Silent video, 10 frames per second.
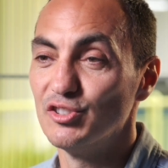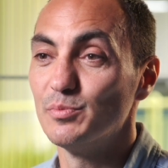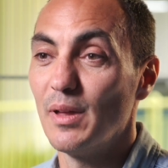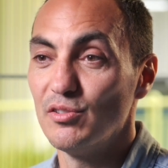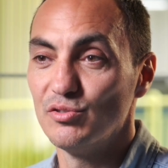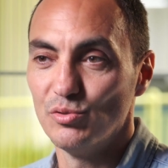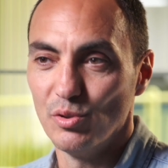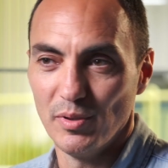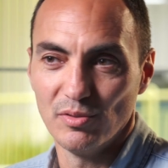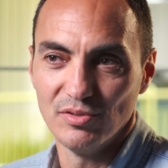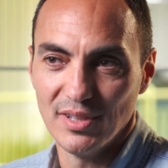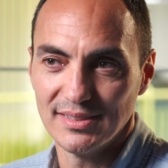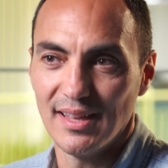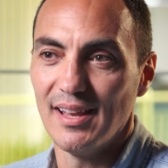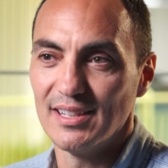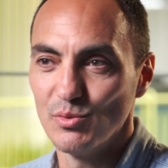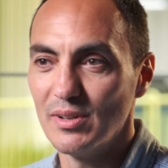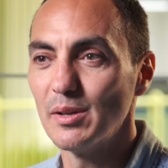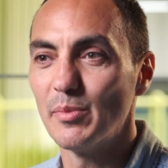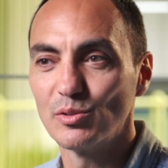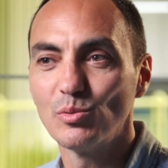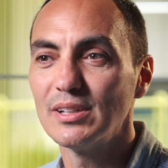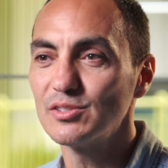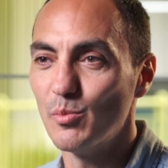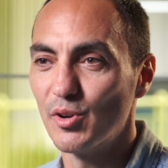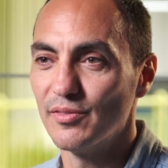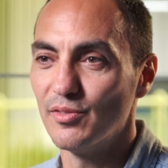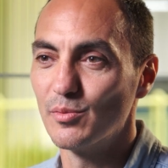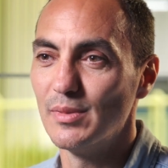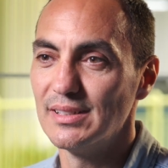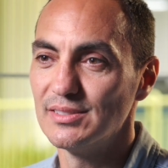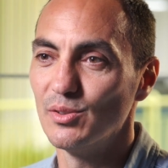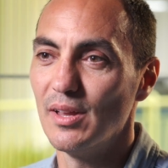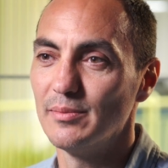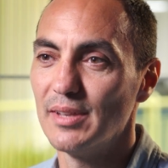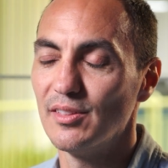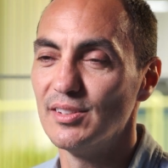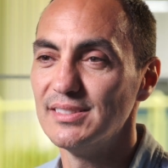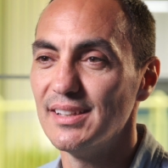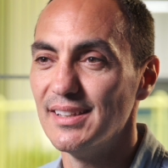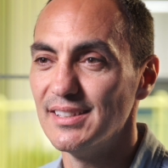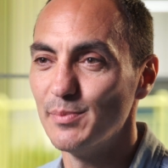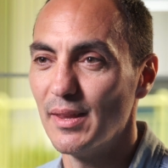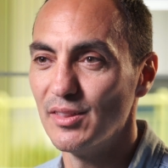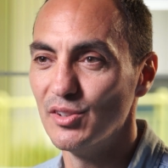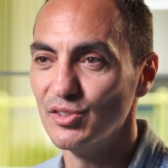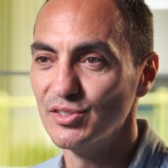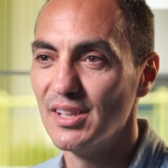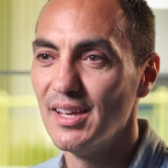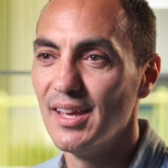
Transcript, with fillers: espacios utópicos, ya sea las nuevas aperturas como reformas o adaptaciones en espacios